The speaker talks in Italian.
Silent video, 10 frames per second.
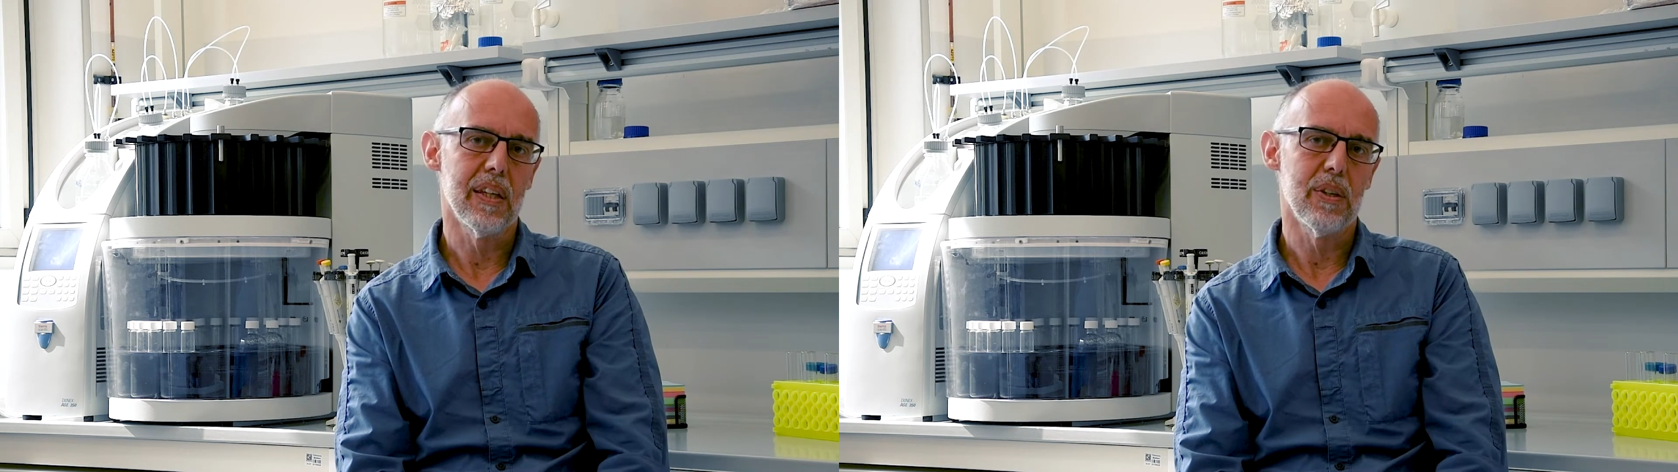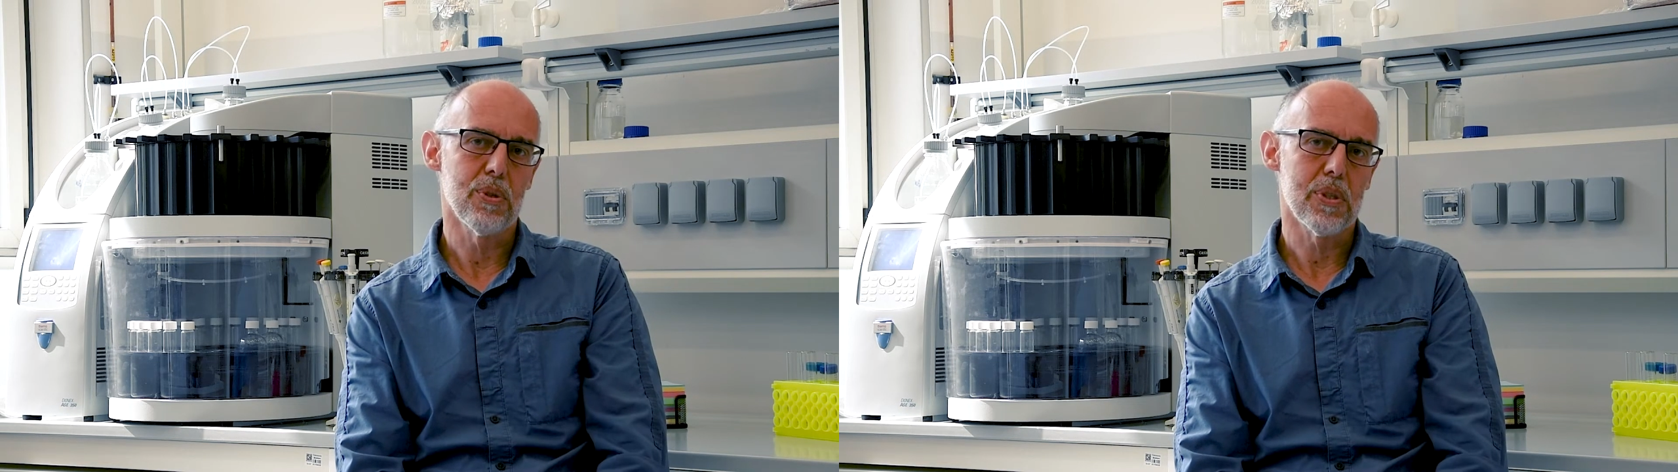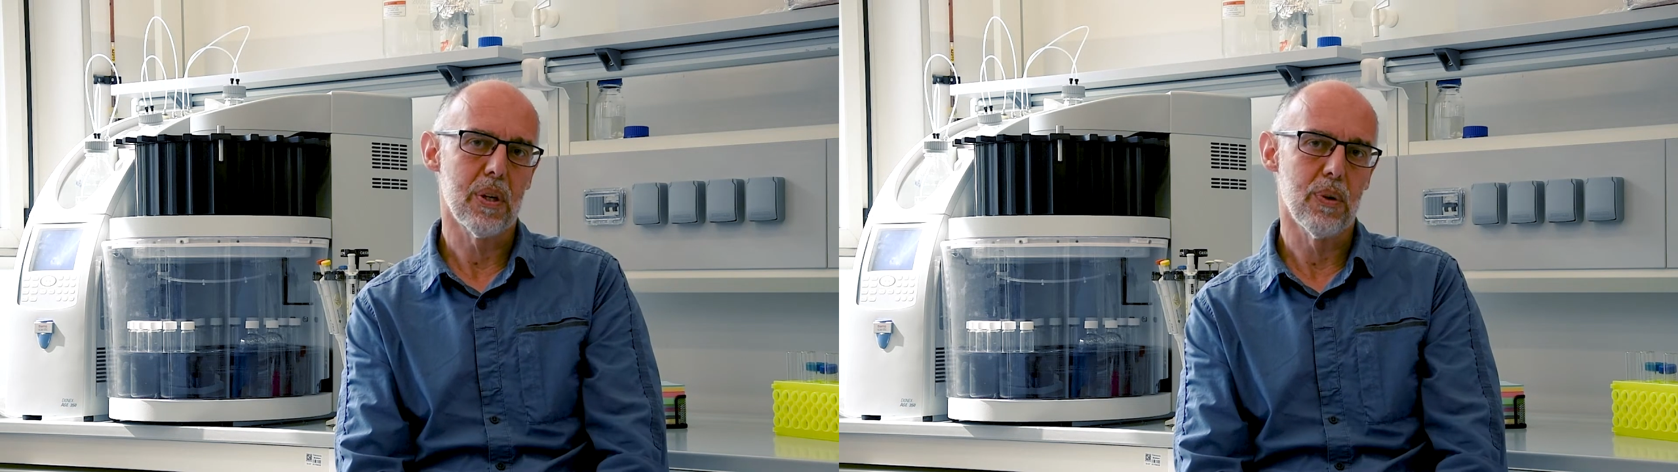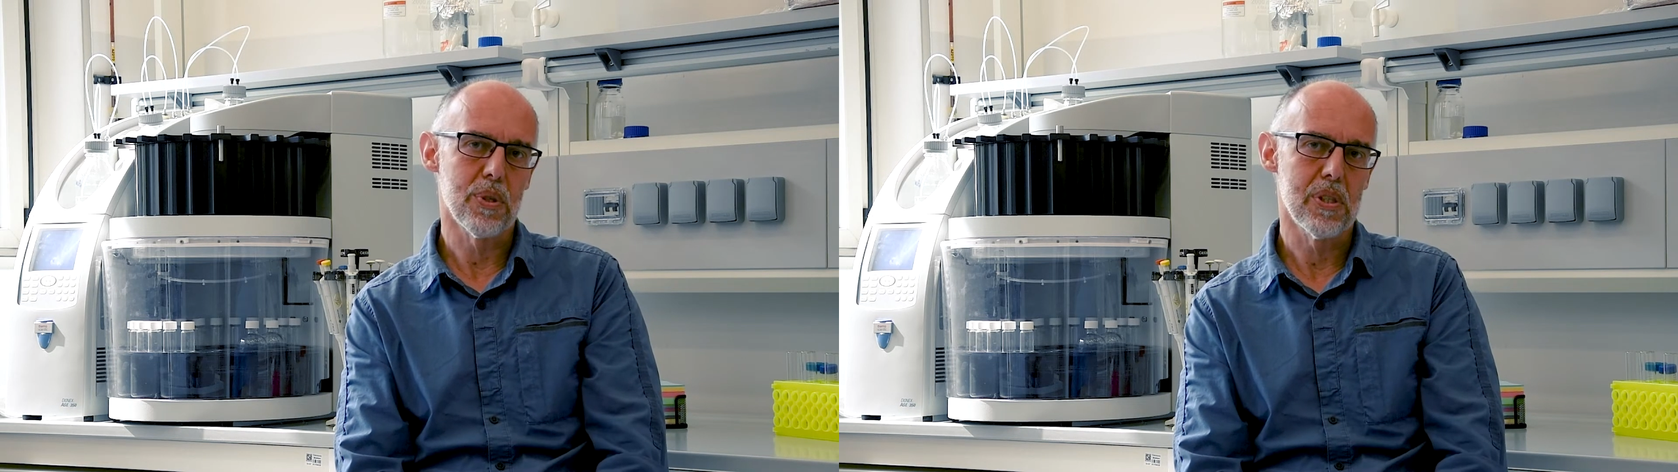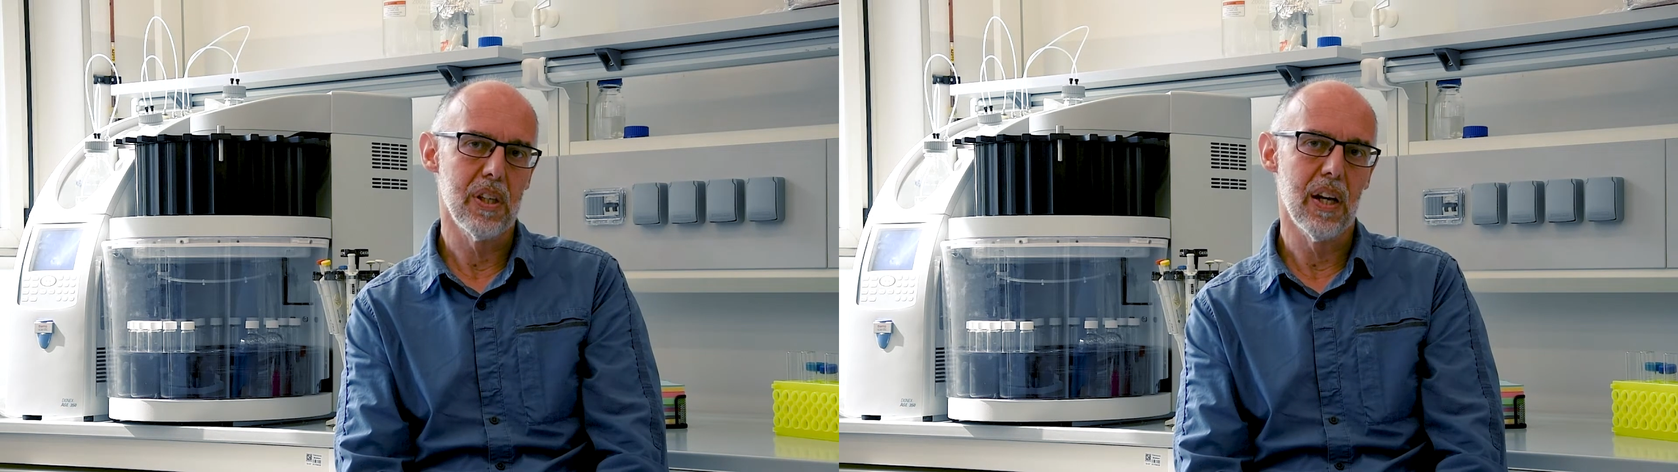dei nostri
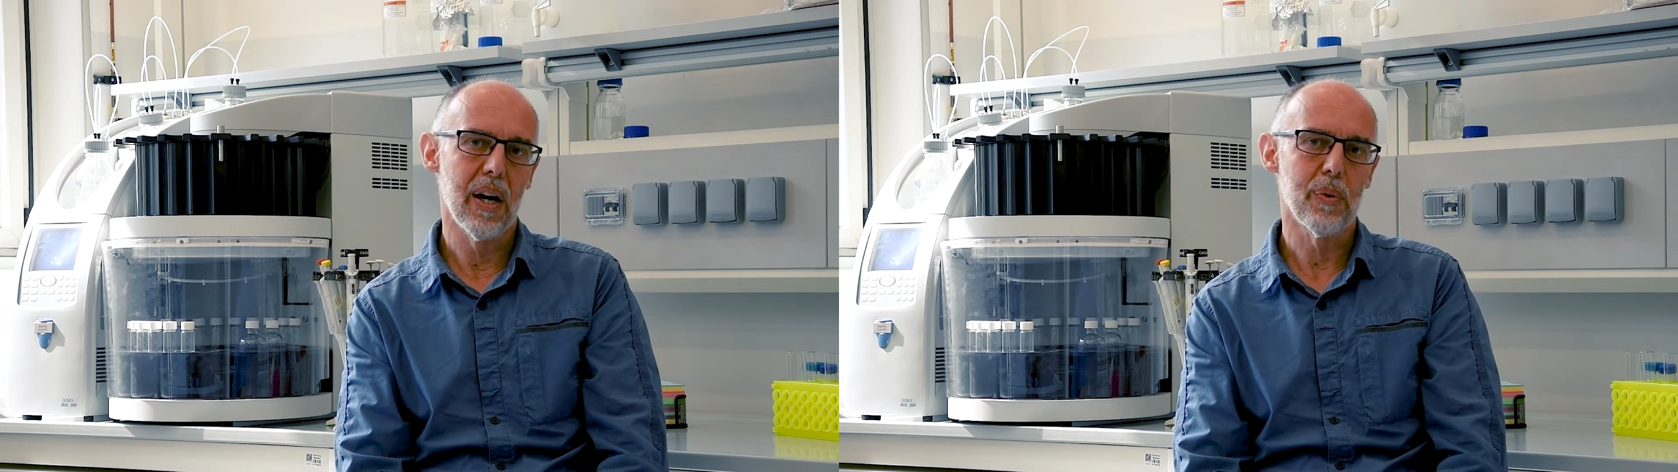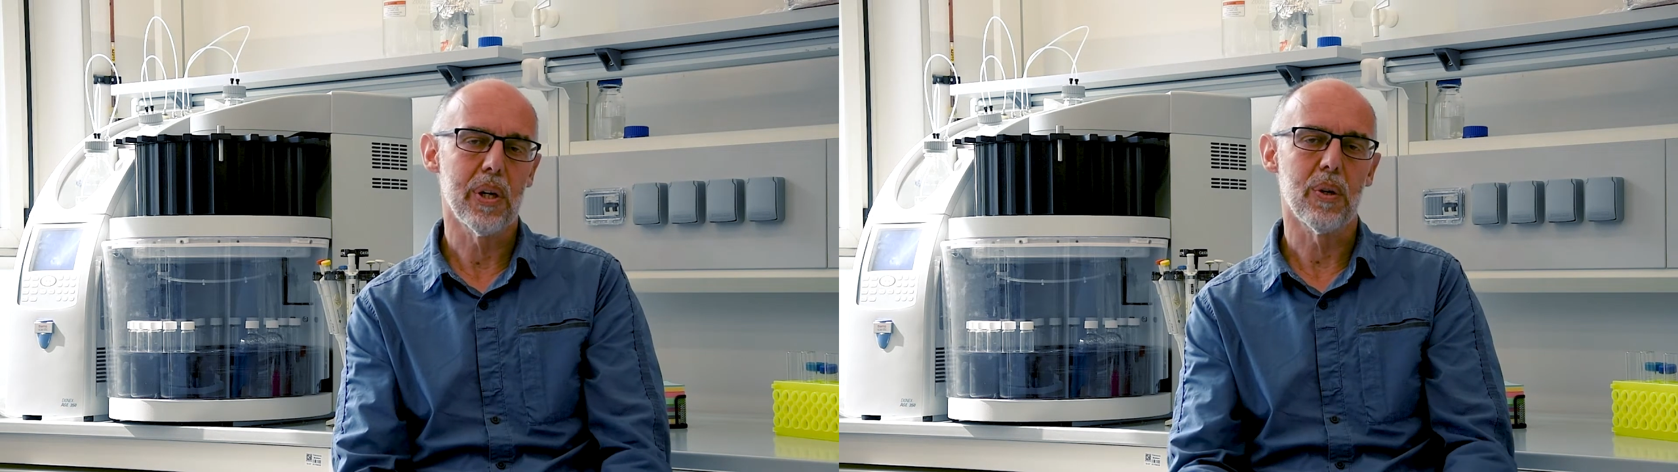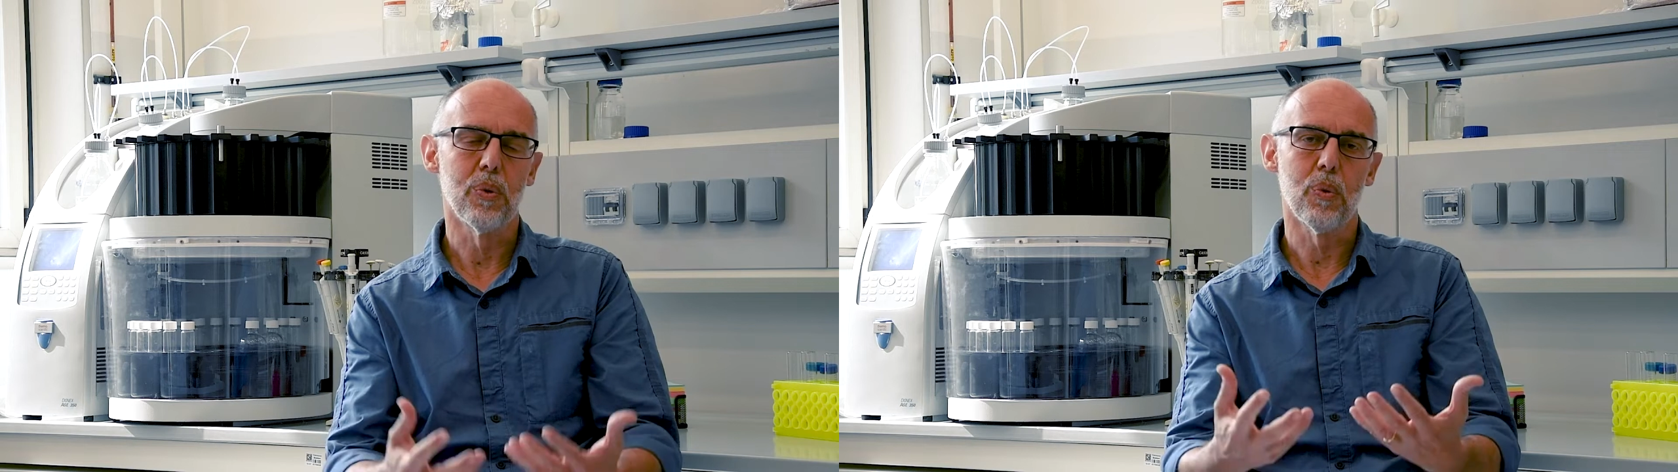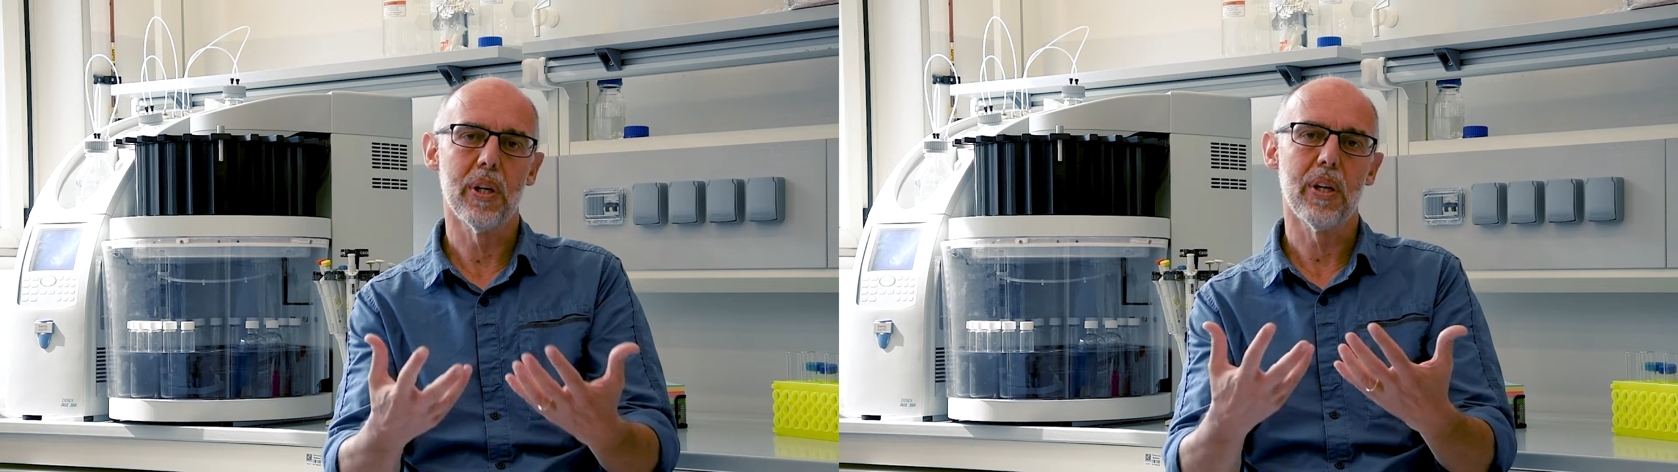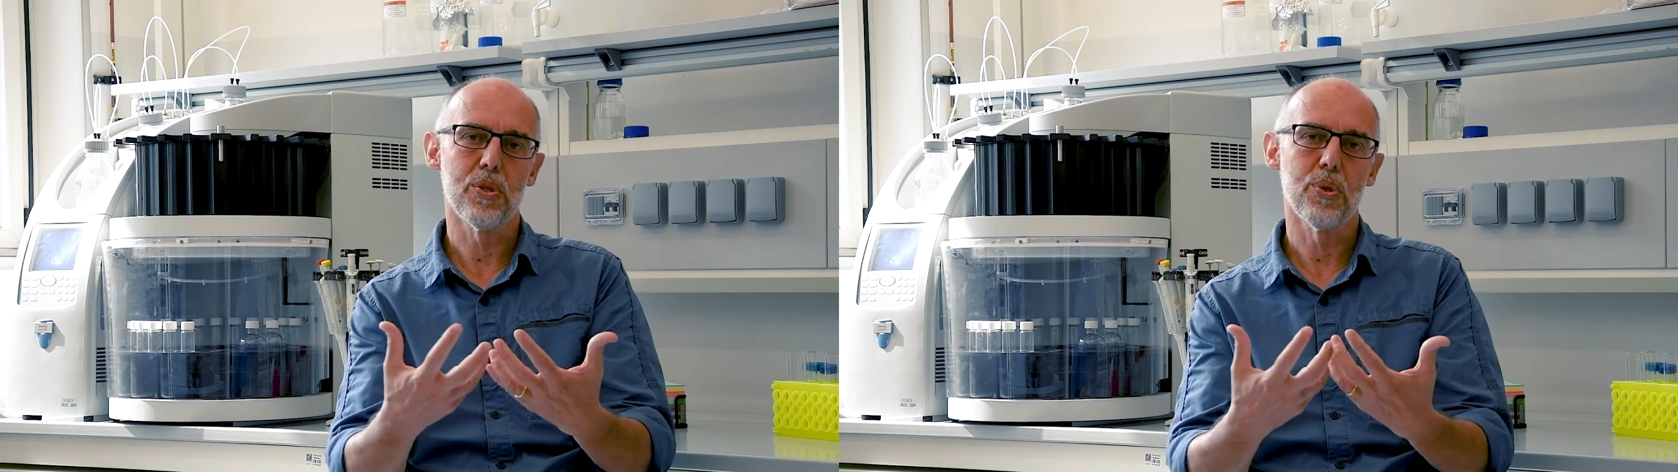corsi di laurea con
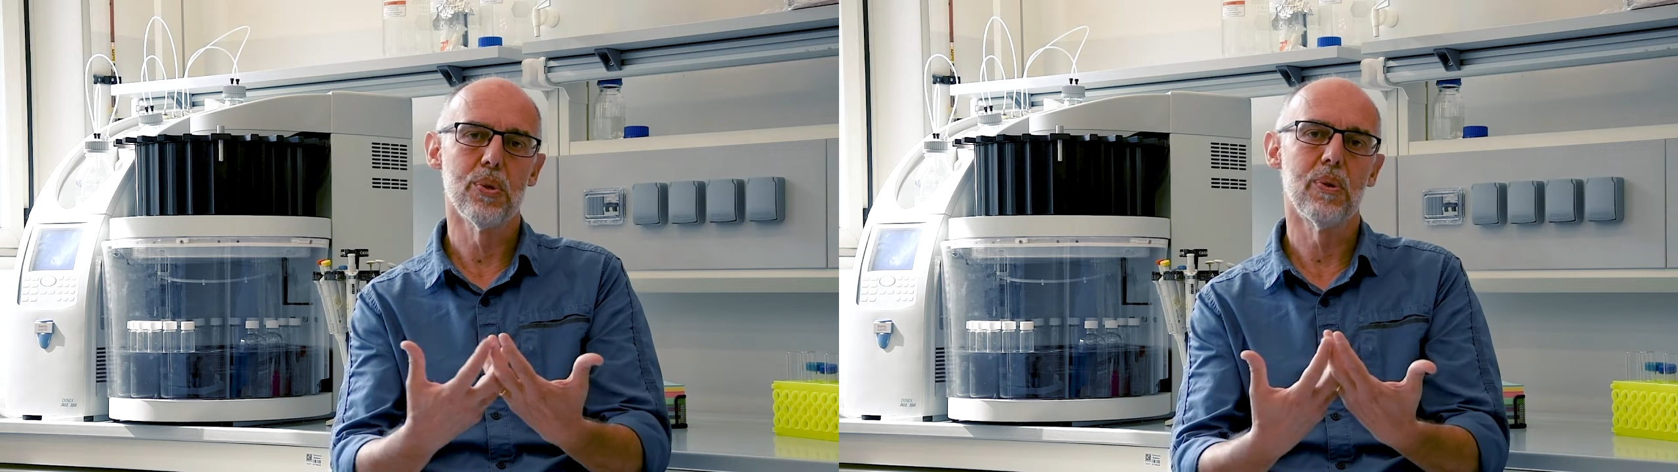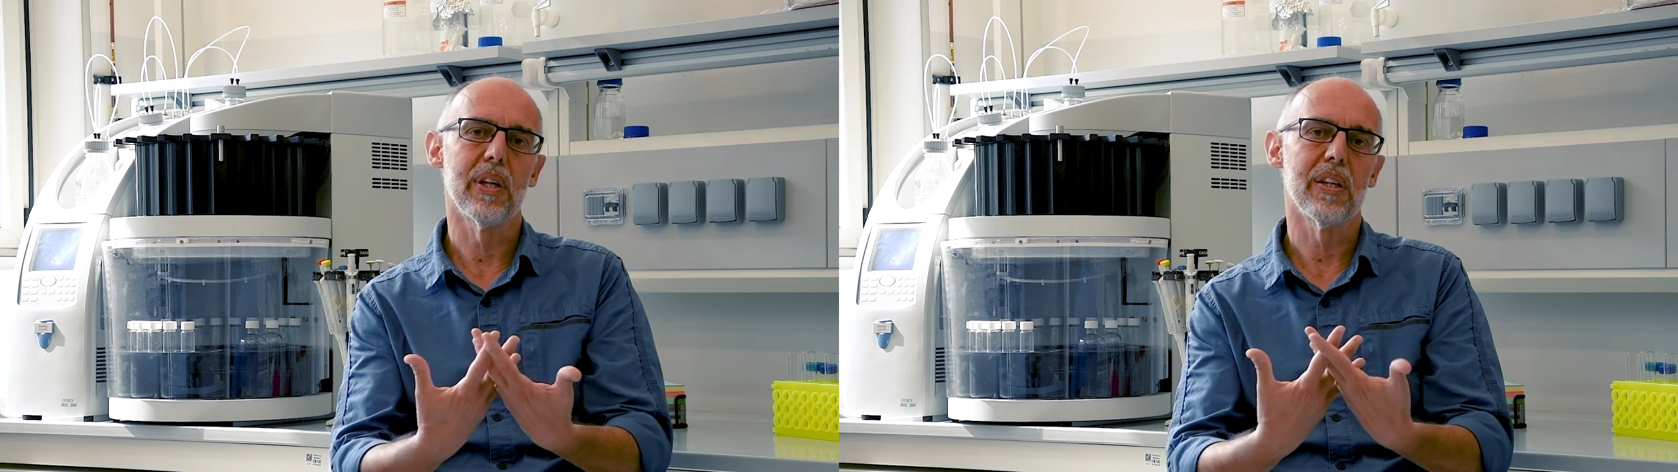quelle che sono